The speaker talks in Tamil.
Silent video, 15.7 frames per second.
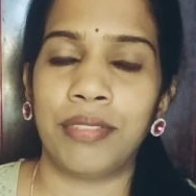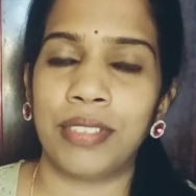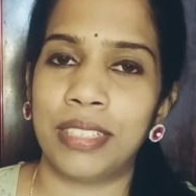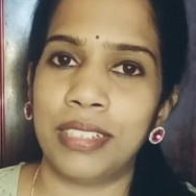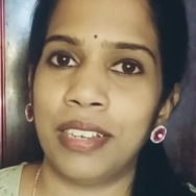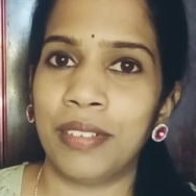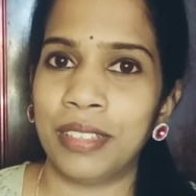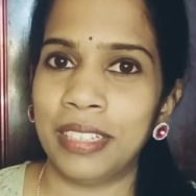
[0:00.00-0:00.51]

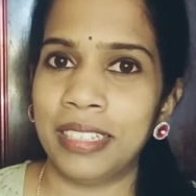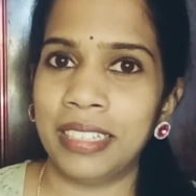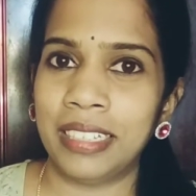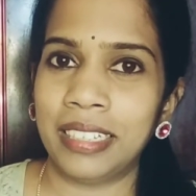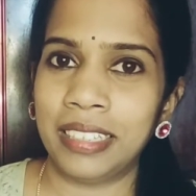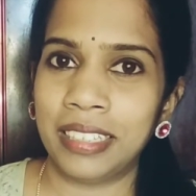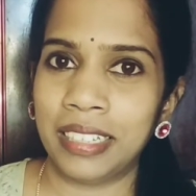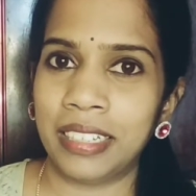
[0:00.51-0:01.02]
ஃபஸ்ட் நான் வந்து
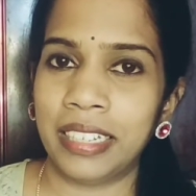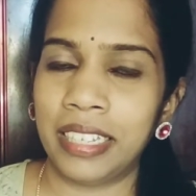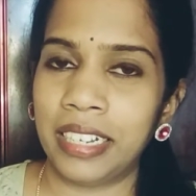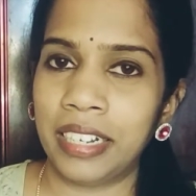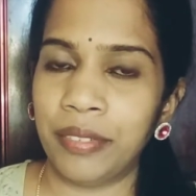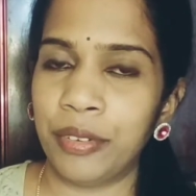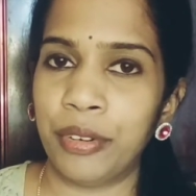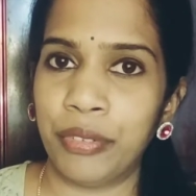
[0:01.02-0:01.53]
இந்த
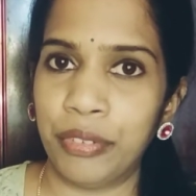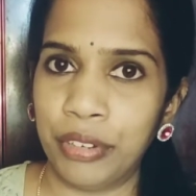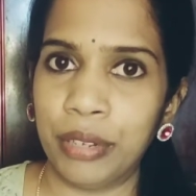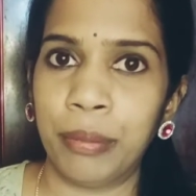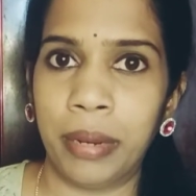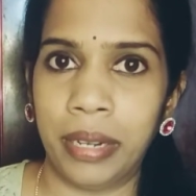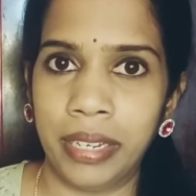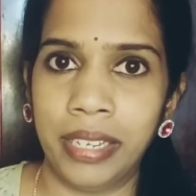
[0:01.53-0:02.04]
ஏற்கனவே ஒரு
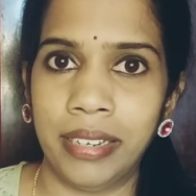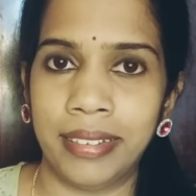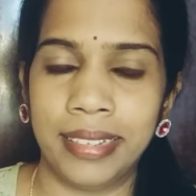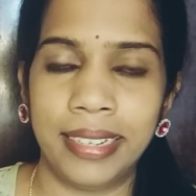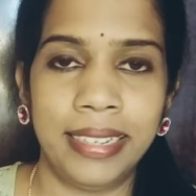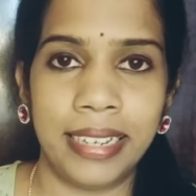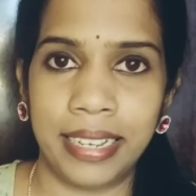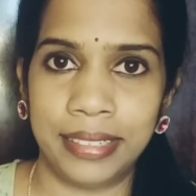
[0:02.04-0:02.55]
வீடியோ
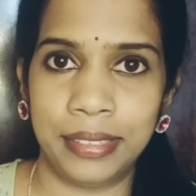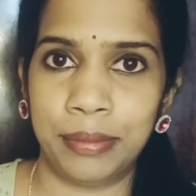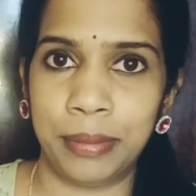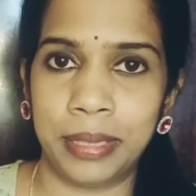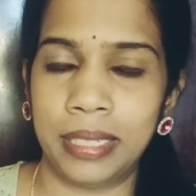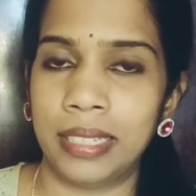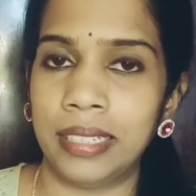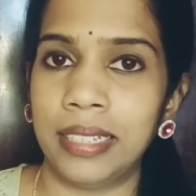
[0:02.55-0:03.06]
பண்ணியிருந்தேன்
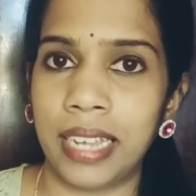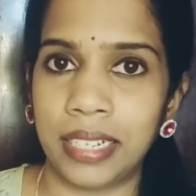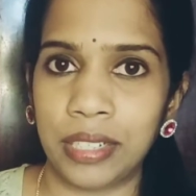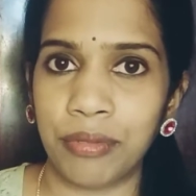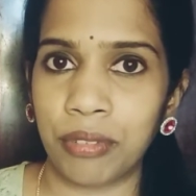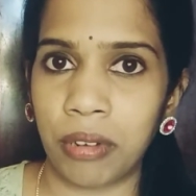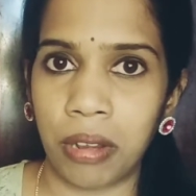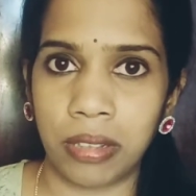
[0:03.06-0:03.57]
டேண்ட்ரஃப் பற்றி வந்து
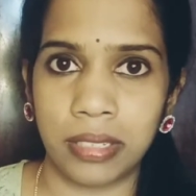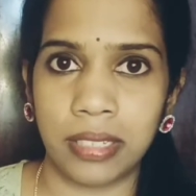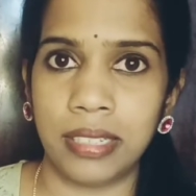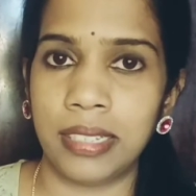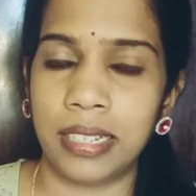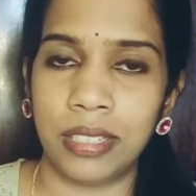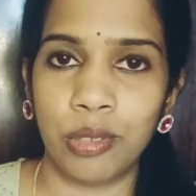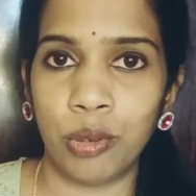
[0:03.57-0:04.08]
டேண்ட்ரஃப்
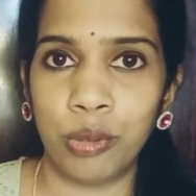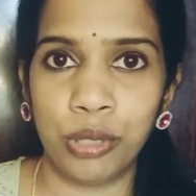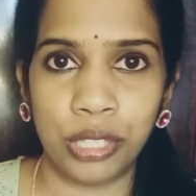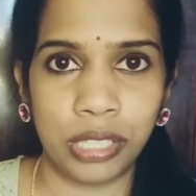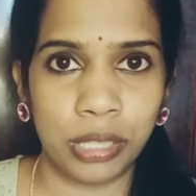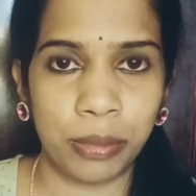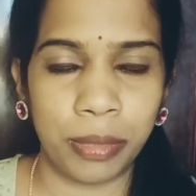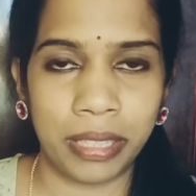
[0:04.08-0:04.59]
ப்ராசஸ் அண்ட்
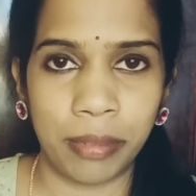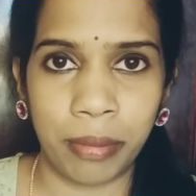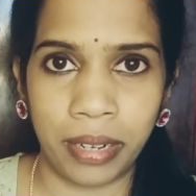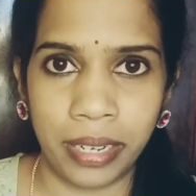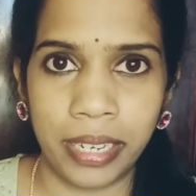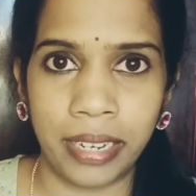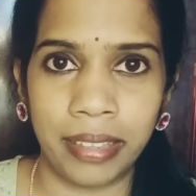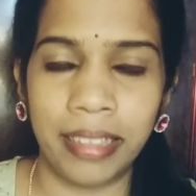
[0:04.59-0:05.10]
சொல்யூஷன்ஸ் பற்றி
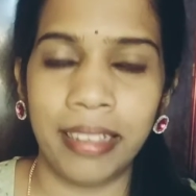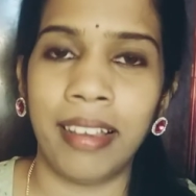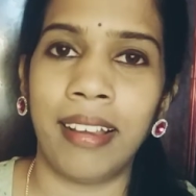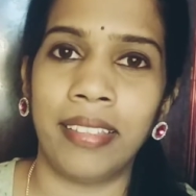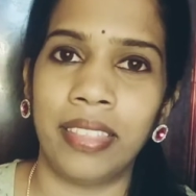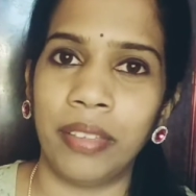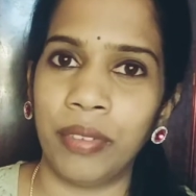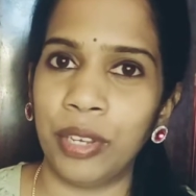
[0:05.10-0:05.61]
பண்ணியிருந்தேன்
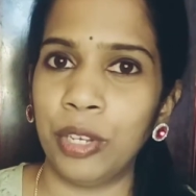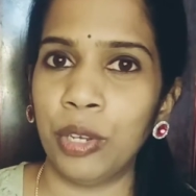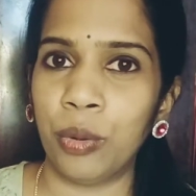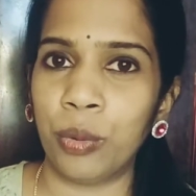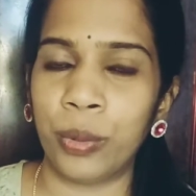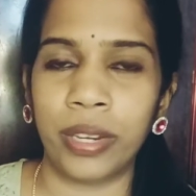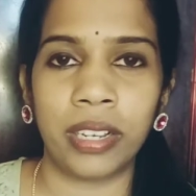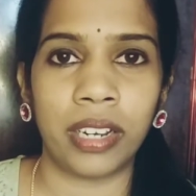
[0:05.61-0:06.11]
அந்த
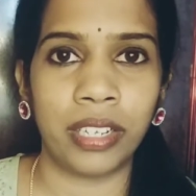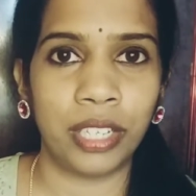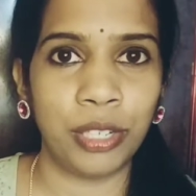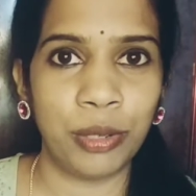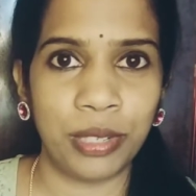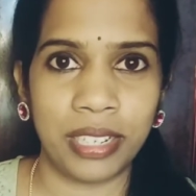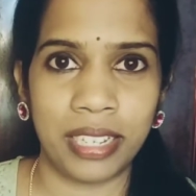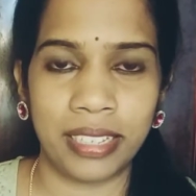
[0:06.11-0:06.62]
வீடியோவோட
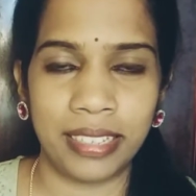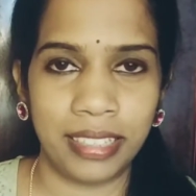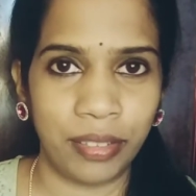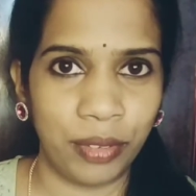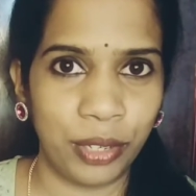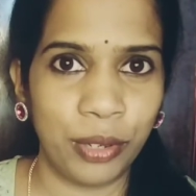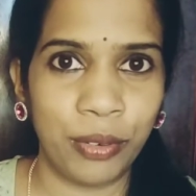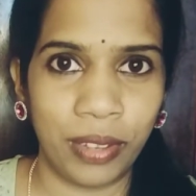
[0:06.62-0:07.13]
கண்டினியூஷனாக தான்
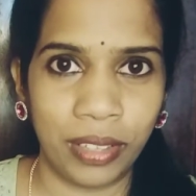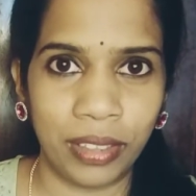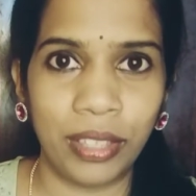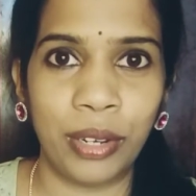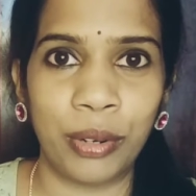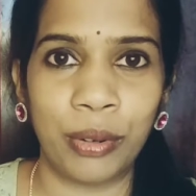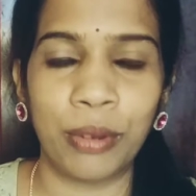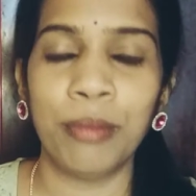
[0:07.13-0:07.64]
இந்த வீடியோ
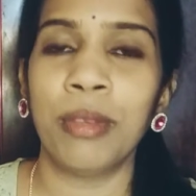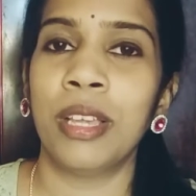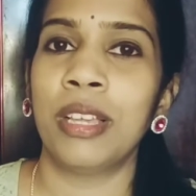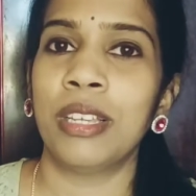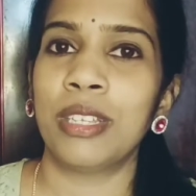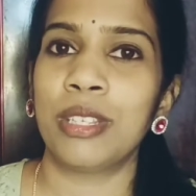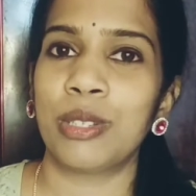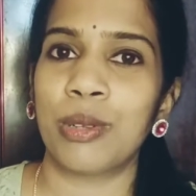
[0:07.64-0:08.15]
வந்திருக்கணும்
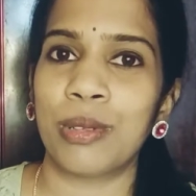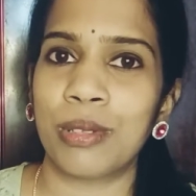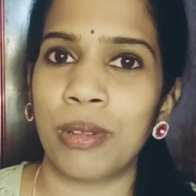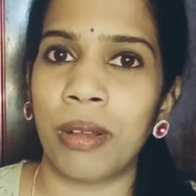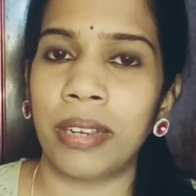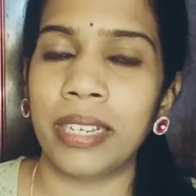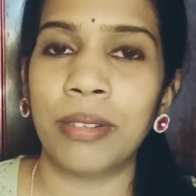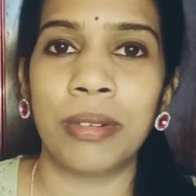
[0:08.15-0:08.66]
ஸோ
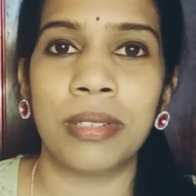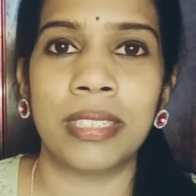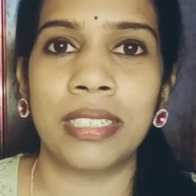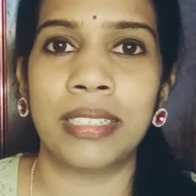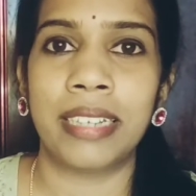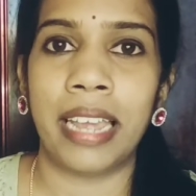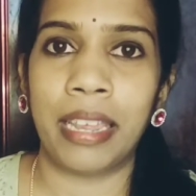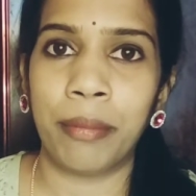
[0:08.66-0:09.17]
சாரி
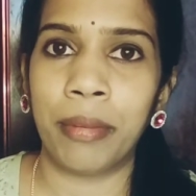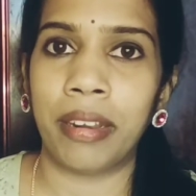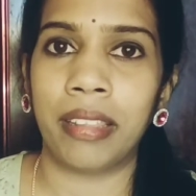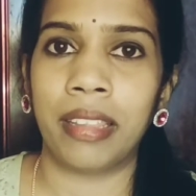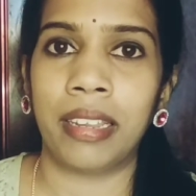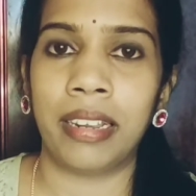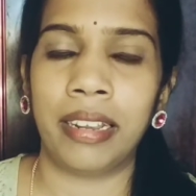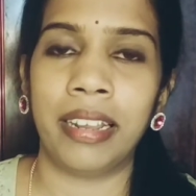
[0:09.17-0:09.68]
கொஞ்சம் டைம்
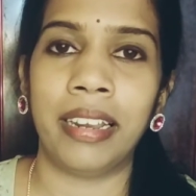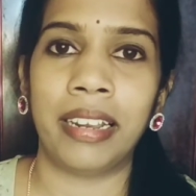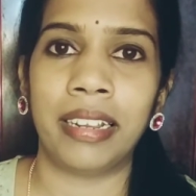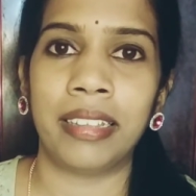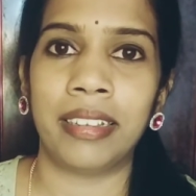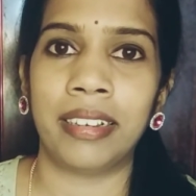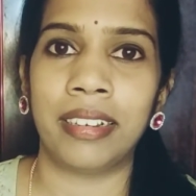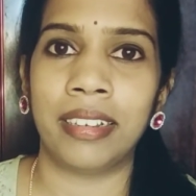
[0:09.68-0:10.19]
எடுத்துக்கிட்டேன்
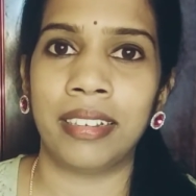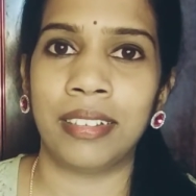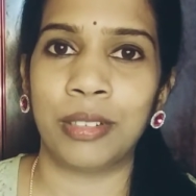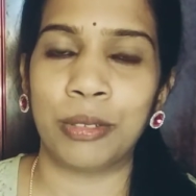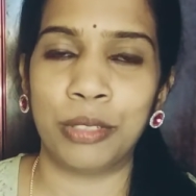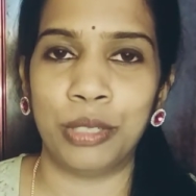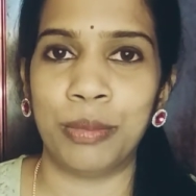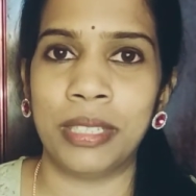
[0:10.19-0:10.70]
எனக்கு இந்த
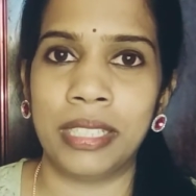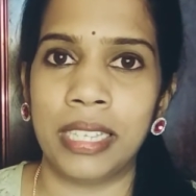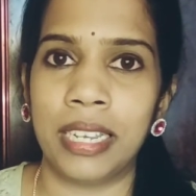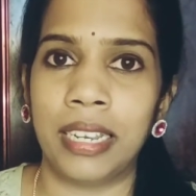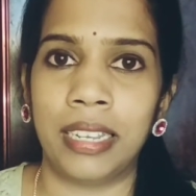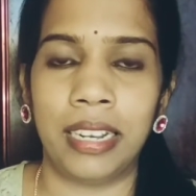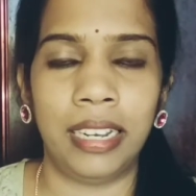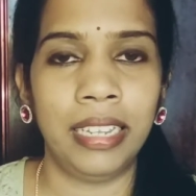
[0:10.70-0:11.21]
கொஞ்சம்
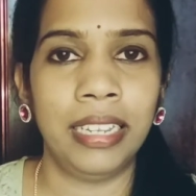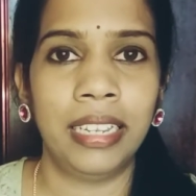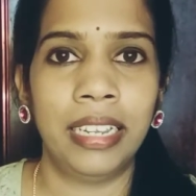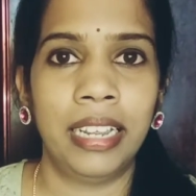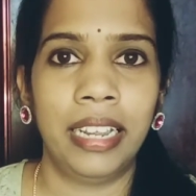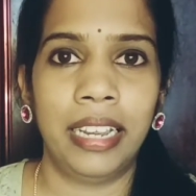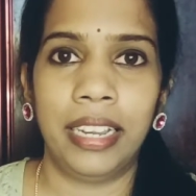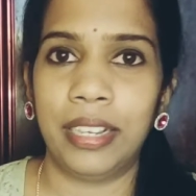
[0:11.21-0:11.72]
பிஸியானதுனால
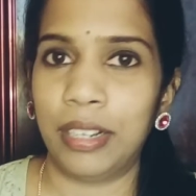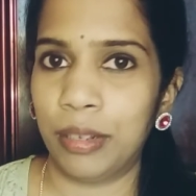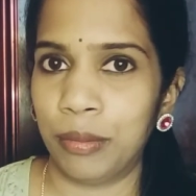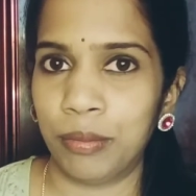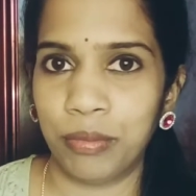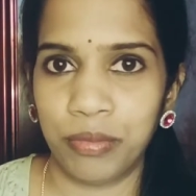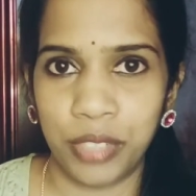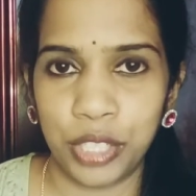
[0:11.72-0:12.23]

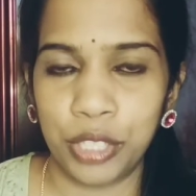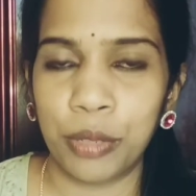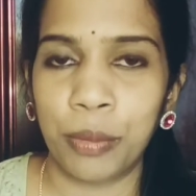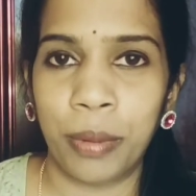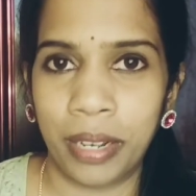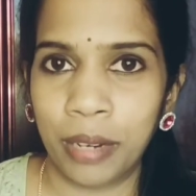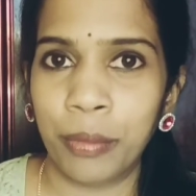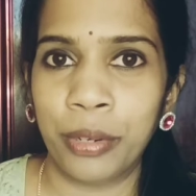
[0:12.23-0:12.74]
என்னால் வீடியோ
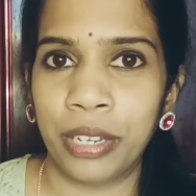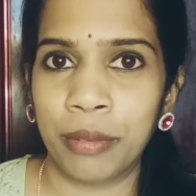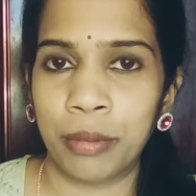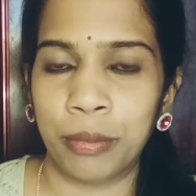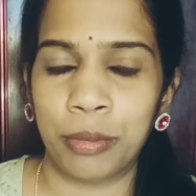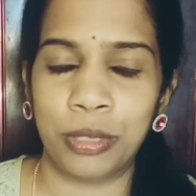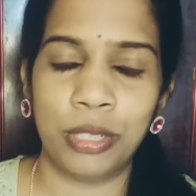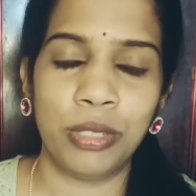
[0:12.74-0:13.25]
பண்ண
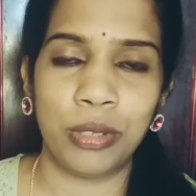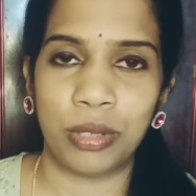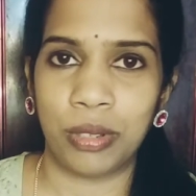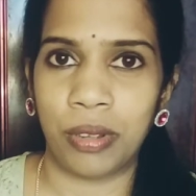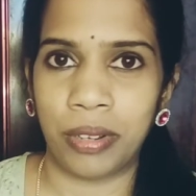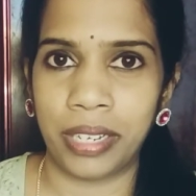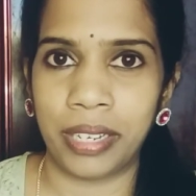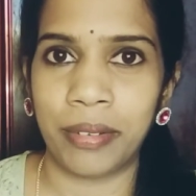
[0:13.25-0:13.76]
முடியாமல் போச்சு ஸோ
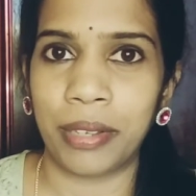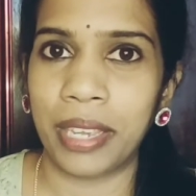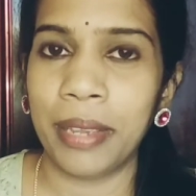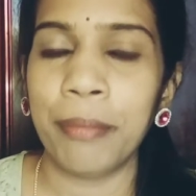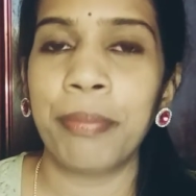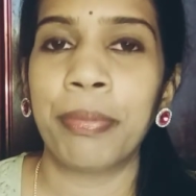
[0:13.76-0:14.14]
சாரி ஓகே